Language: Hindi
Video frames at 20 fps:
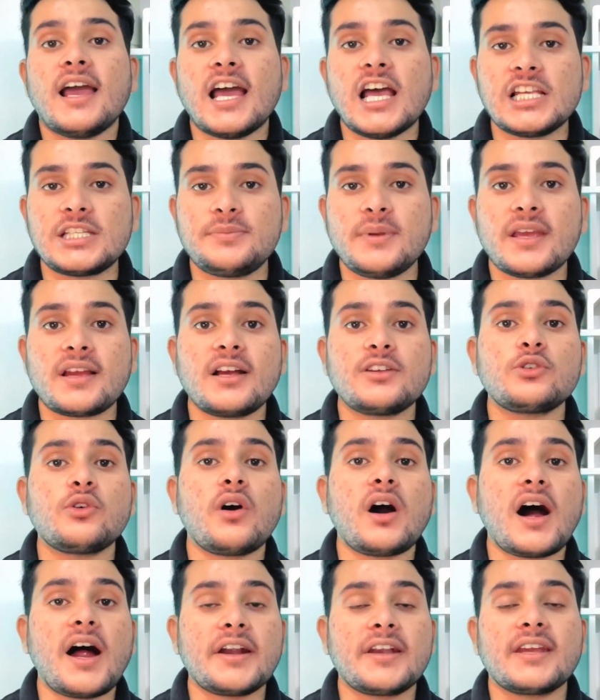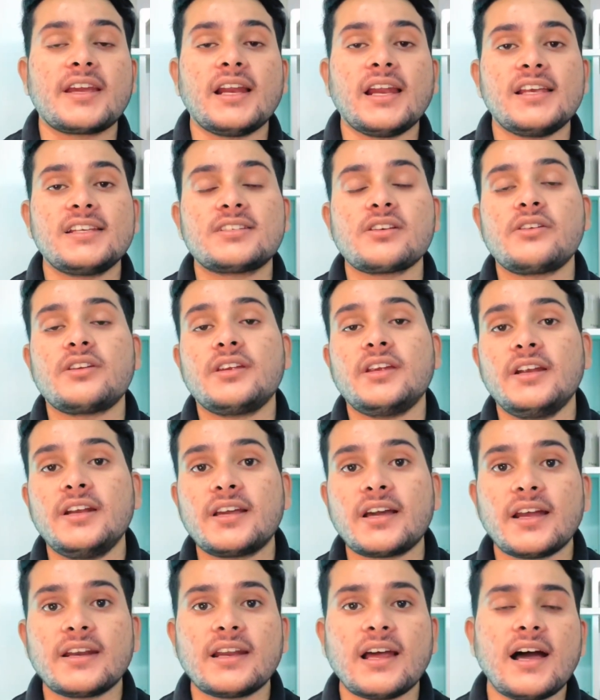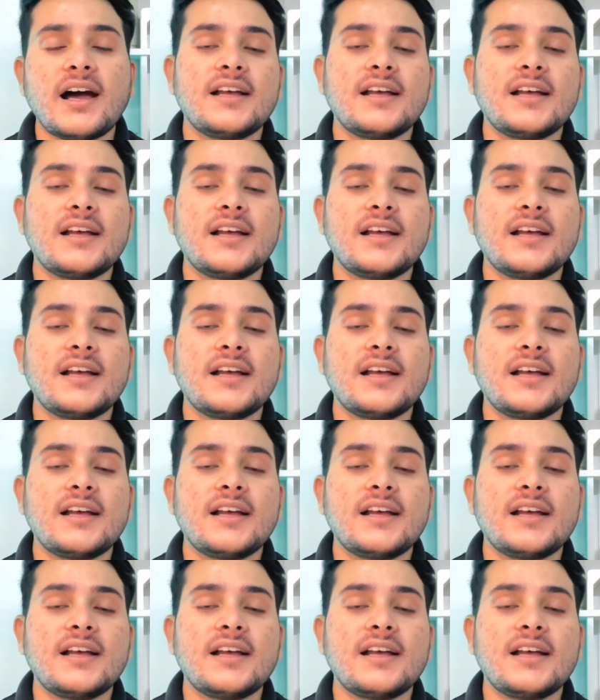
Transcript: एस का जो आर्टिकल है इसे रीड करना